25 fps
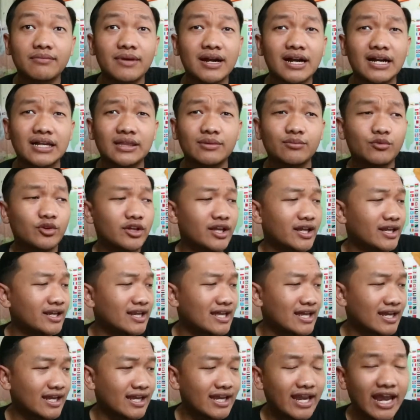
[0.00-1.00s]
banget mulai
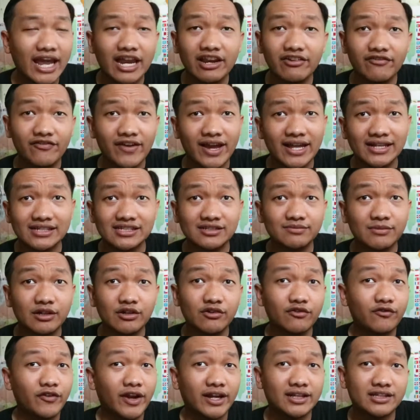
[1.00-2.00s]
dari advanced
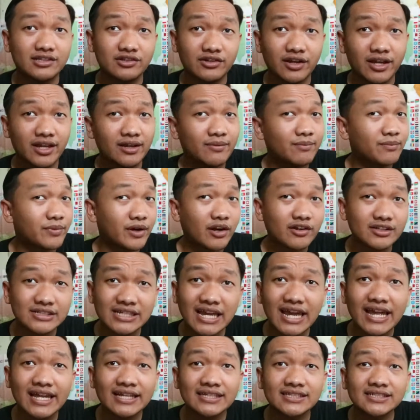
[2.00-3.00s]
manufacturing
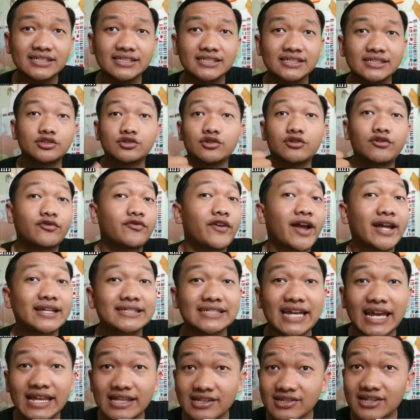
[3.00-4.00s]
process, surface
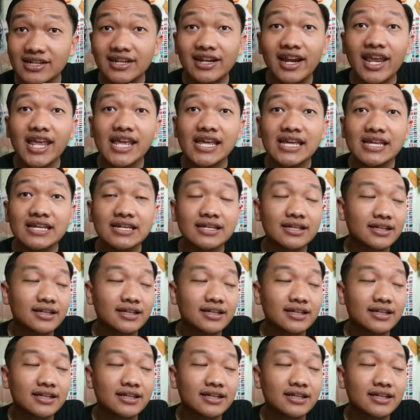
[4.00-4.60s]
engineering,